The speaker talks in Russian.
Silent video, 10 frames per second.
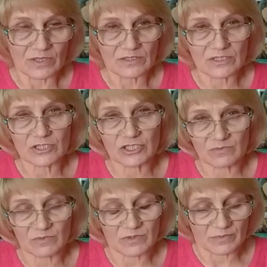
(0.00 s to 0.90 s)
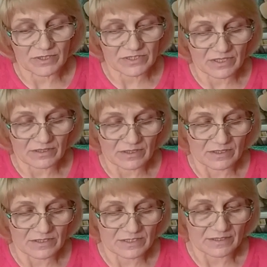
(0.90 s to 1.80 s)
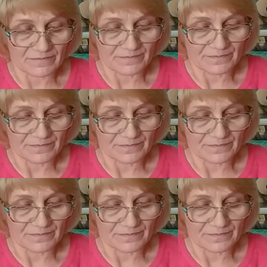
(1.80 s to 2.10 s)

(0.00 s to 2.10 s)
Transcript: Зачем им теперь старая лиса?